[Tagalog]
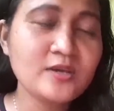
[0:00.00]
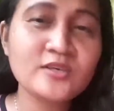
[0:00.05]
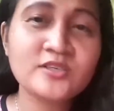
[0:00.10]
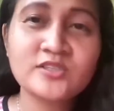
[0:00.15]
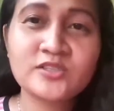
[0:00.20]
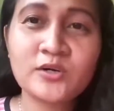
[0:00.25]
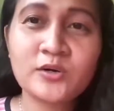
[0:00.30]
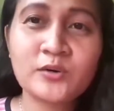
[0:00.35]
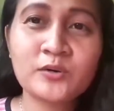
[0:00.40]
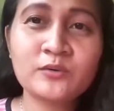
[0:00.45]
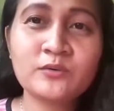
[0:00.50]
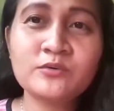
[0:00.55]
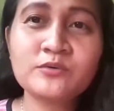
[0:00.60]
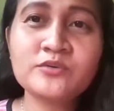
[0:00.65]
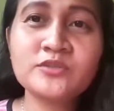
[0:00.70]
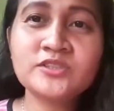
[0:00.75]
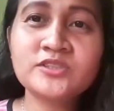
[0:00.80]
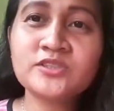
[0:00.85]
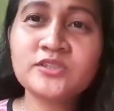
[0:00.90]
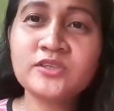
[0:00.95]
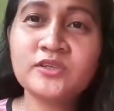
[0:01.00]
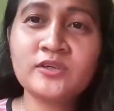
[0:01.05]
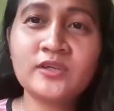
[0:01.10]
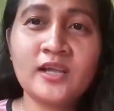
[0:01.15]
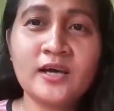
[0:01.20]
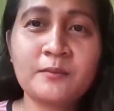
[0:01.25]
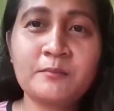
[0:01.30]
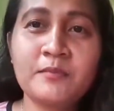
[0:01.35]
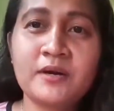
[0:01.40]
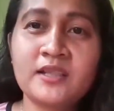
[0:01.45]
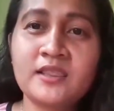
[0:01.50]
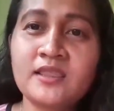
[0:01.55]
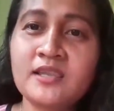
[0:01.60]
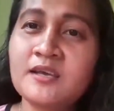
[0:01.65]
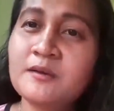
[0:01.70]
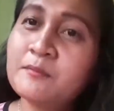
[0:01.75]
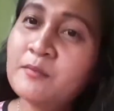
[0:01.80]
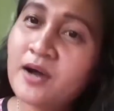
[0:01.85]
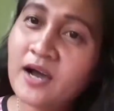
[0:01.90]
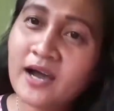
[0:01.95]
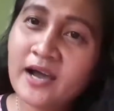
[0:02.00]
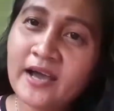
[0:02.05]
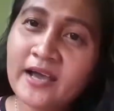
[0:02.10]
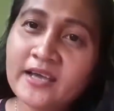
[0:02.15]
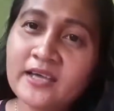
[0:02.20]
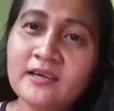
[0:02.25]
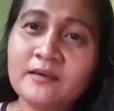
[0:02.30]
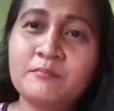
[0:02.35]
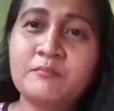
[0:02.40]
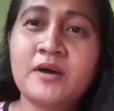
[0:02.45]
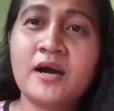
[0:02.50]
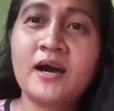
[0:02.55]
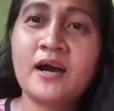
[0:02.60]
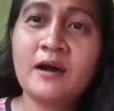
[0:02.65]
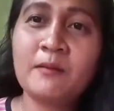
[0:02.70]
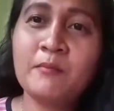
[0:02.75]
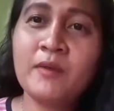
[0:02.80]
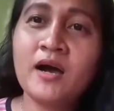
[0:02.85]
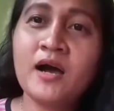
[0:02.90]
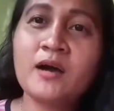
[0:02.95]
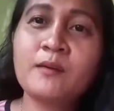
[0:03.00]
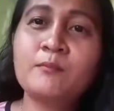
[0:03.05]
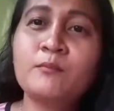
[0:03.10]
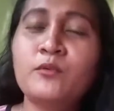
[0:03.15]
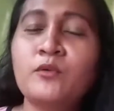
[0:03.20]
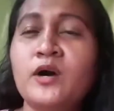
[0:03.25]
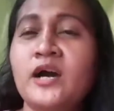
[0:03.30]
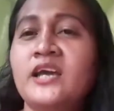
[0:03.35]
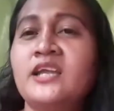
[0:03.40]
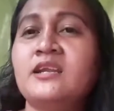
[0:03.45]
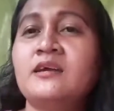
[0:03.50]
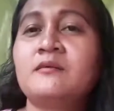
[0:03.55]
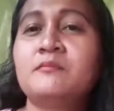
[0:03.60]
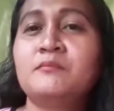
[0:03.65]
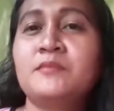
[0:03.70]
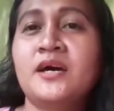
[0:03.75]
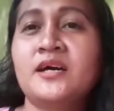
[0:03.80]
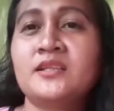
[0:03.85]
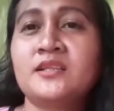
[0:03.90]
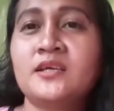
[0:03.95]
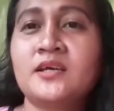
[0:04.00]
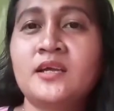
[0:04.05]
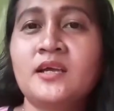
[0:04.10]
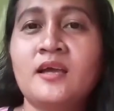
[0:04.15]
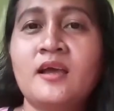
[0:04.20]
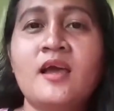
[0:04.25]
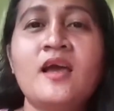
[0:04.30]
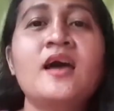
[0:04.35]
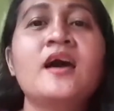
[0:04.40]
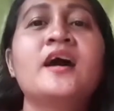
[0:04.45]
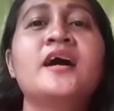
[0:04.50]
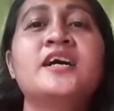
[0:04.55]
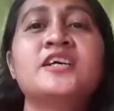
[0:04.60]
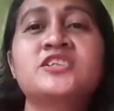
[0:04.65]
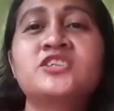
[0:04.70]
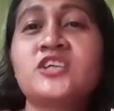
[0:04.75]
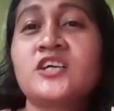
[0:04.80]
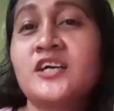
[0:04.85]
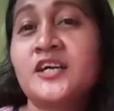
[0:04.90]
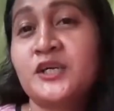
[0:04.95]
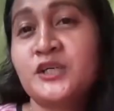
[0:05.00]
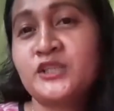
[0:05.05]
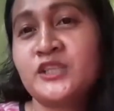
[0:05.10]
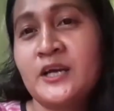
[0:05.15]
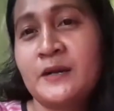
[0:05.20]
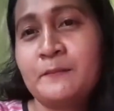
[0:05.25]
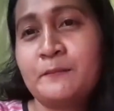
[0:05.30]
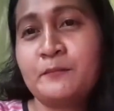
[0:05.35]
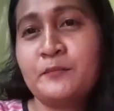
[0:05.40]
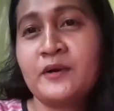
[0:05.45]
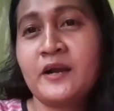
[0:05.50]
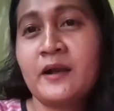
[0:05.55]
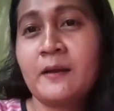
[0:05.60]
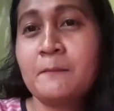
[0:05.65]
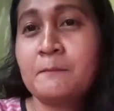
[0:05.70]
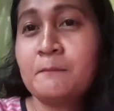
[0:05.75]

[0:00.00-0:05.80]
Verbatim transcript: So, kung gusto nyo ng matibay, mahaba ang buhay ng battery, at saka syempre,